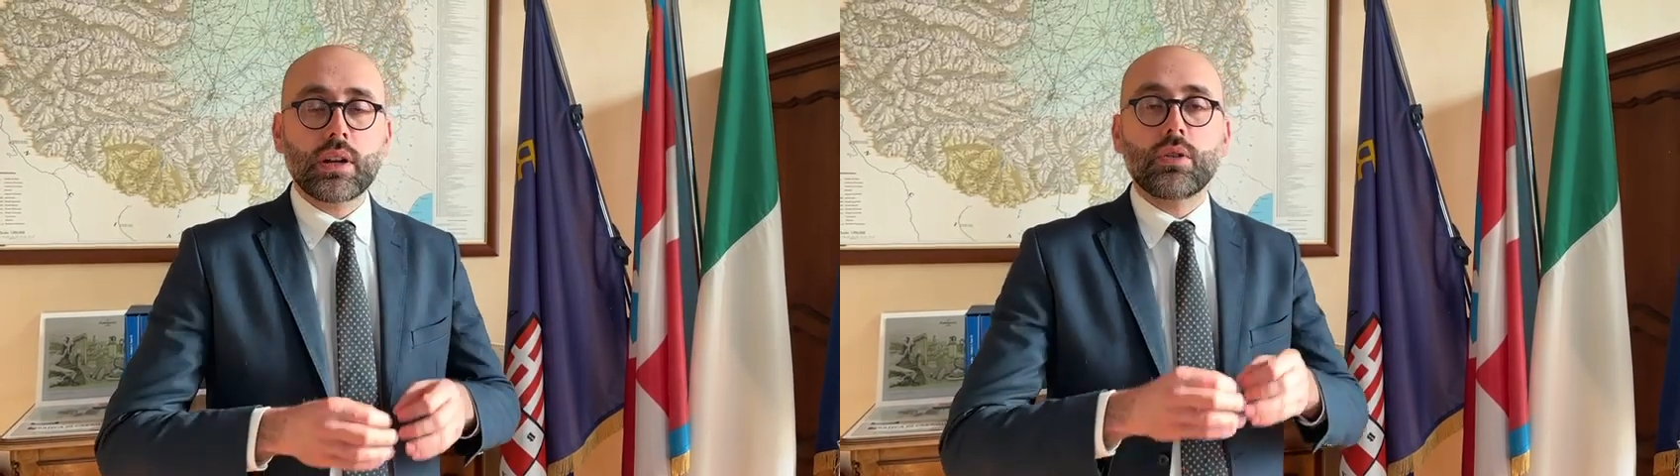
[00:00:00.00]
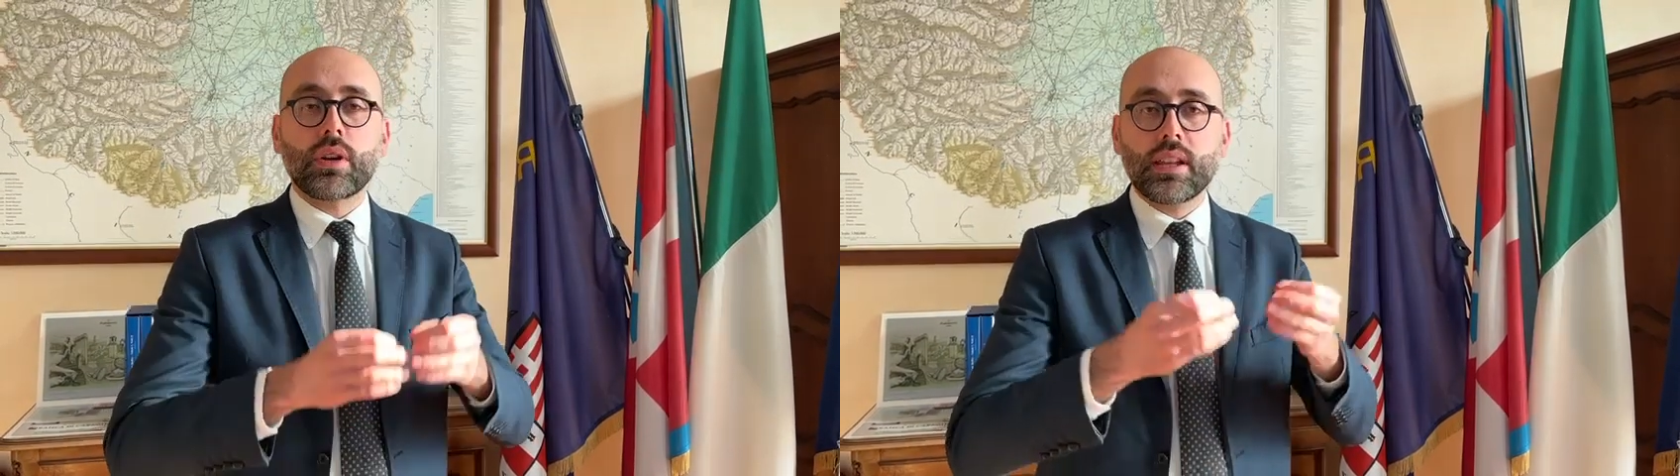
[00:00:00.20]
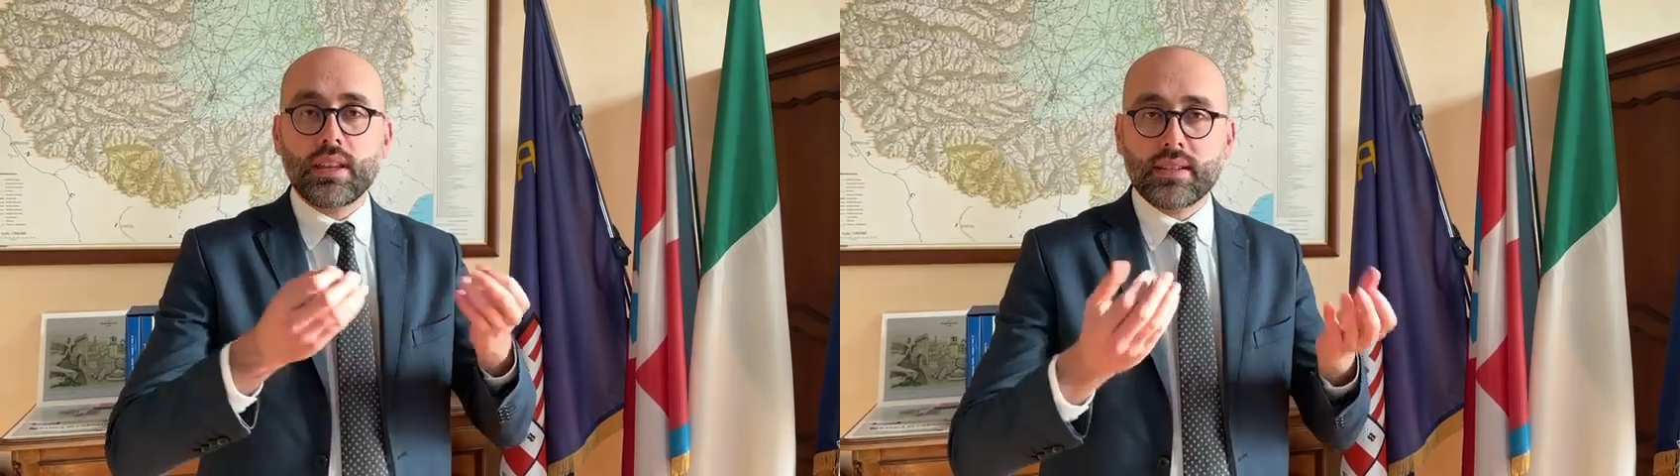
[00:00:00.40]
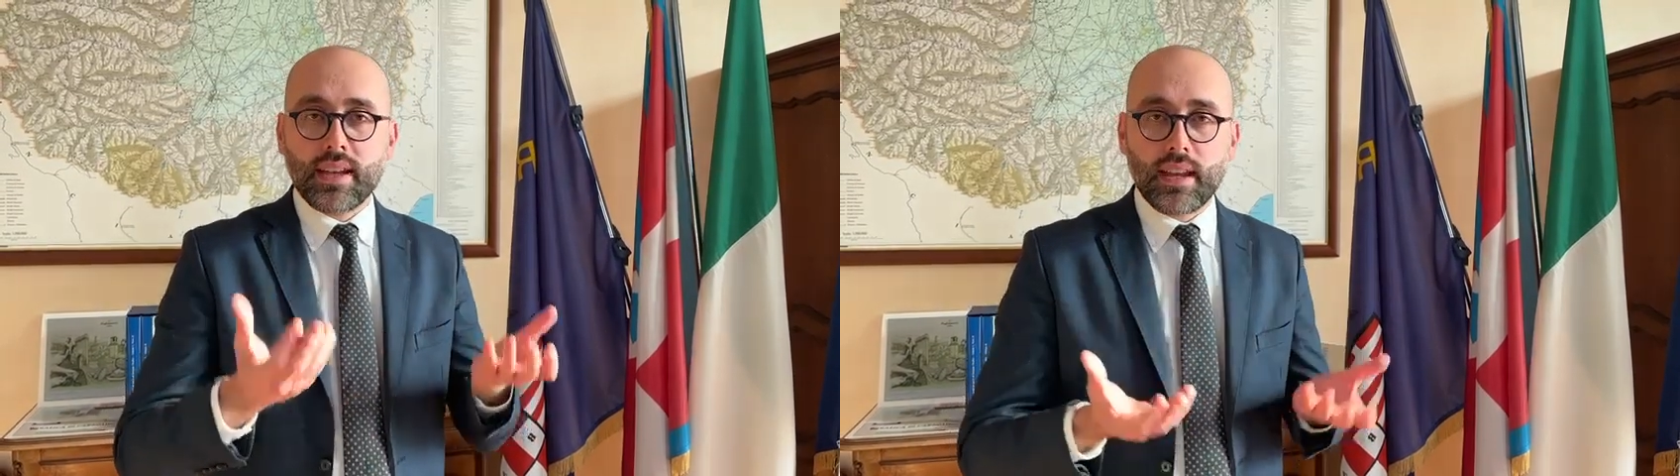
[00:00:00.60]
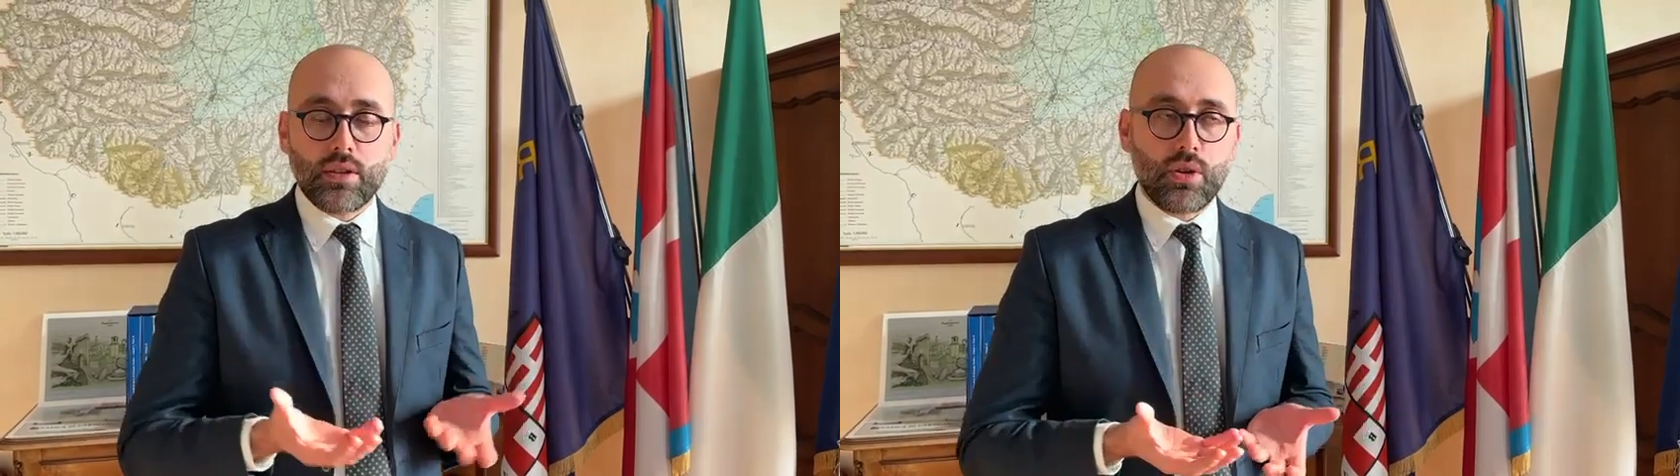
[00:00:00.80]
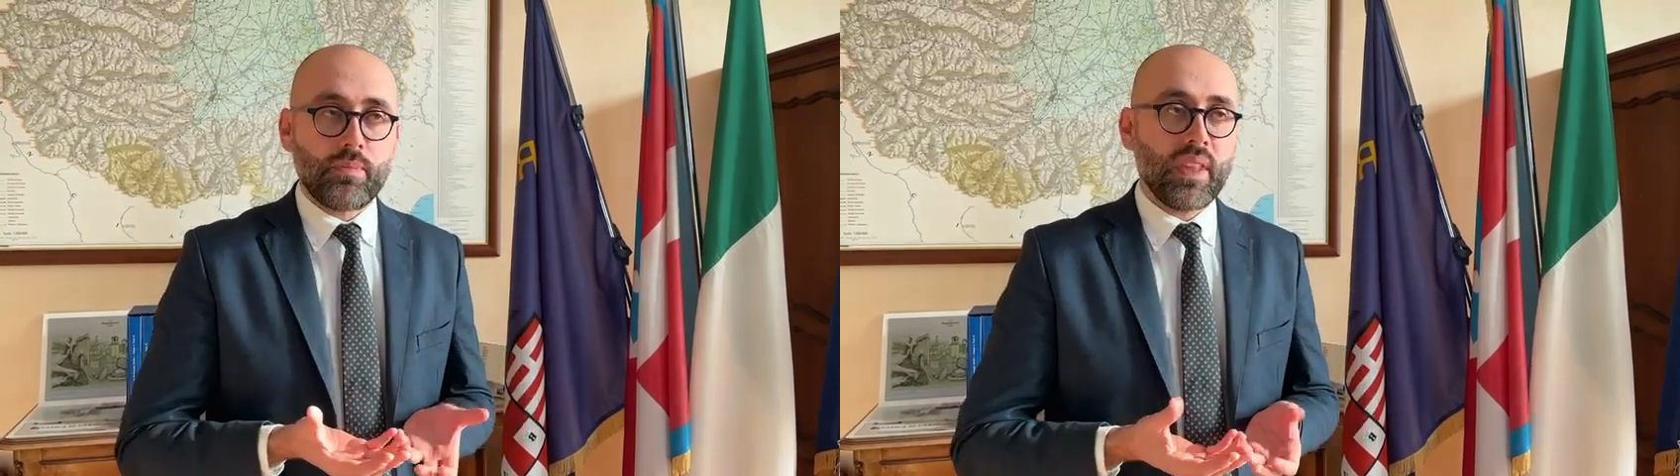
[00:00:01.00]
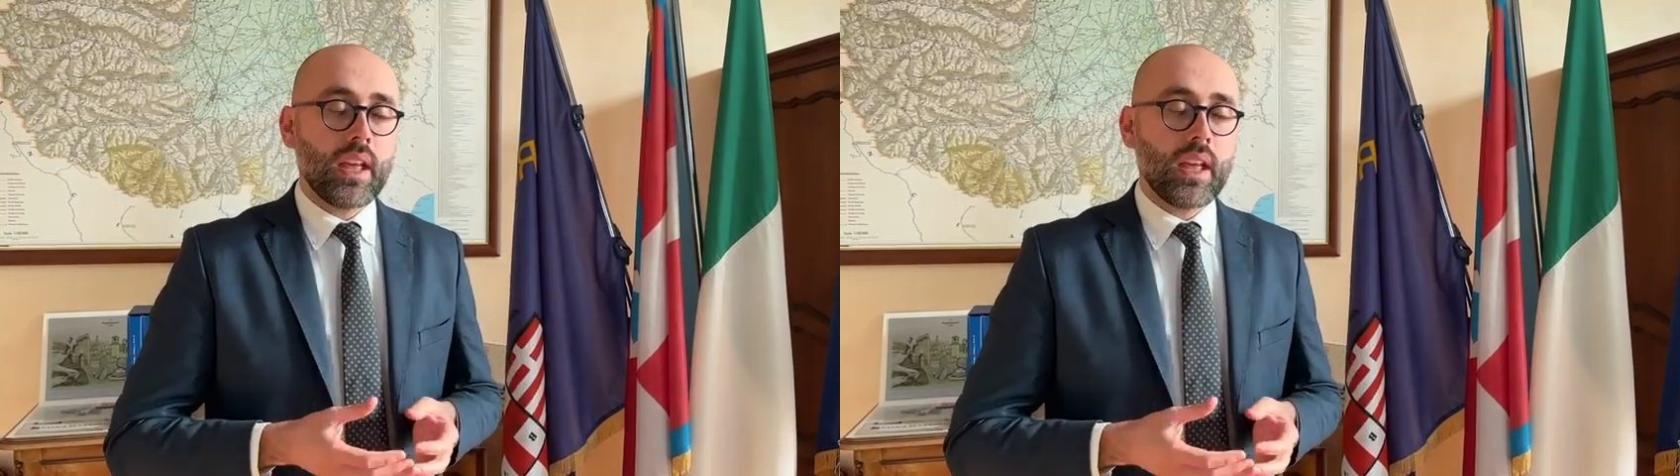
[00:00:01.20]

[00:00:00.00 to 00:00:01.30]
col ridisegno